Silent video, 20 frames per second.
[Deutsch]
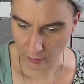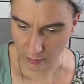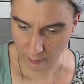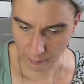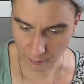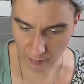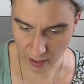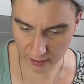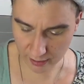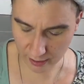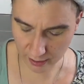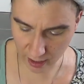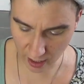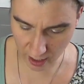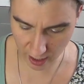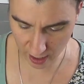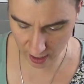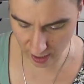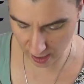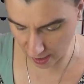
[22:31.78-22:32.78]

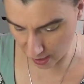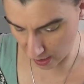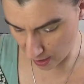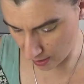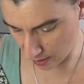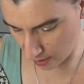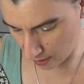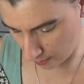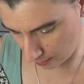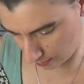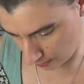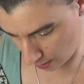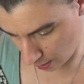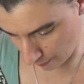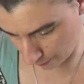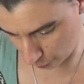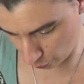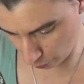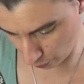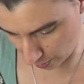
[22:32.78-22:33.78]
Mascara gab es nur